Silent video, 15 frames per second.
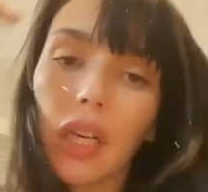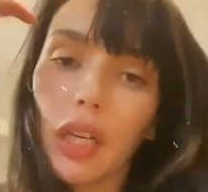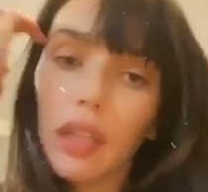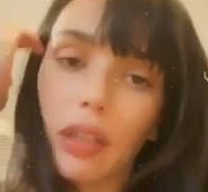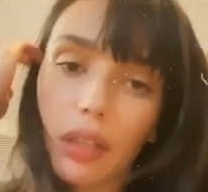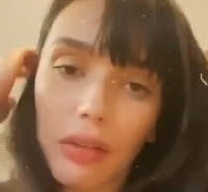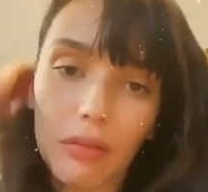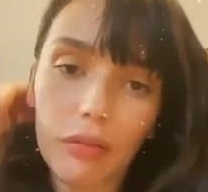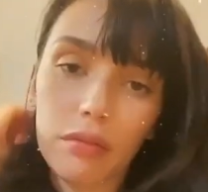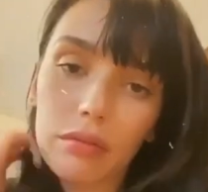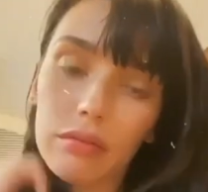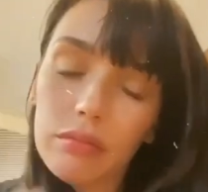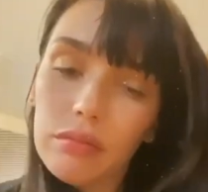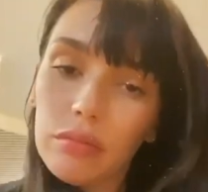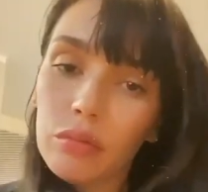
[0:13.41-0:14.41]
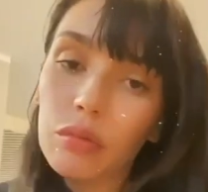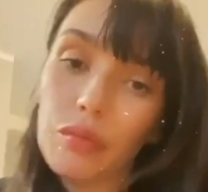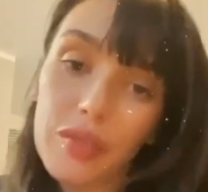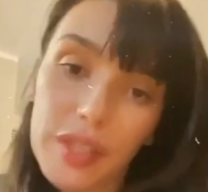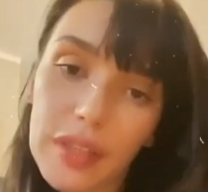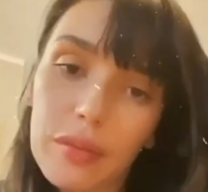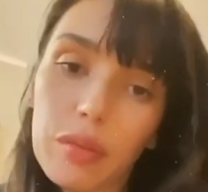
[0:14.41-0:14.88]
Э, ну,
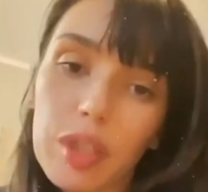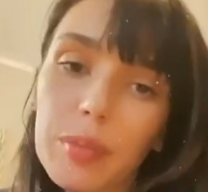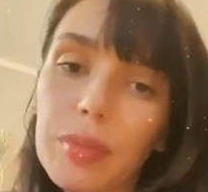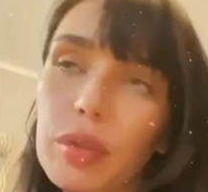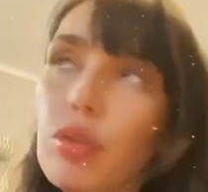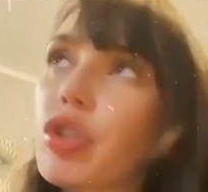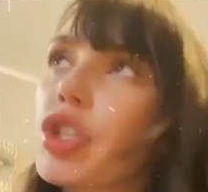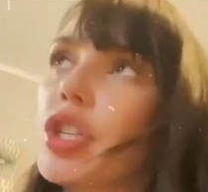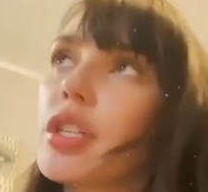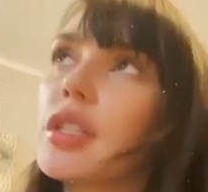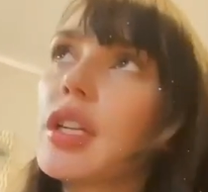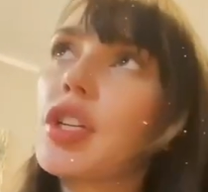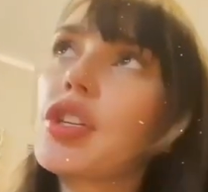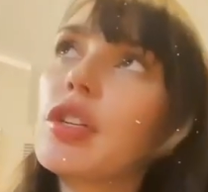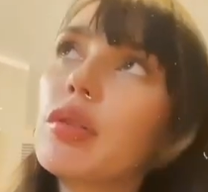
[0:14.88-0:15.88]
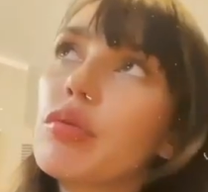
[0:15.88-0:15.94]
все вроде бы тоже сейчас начали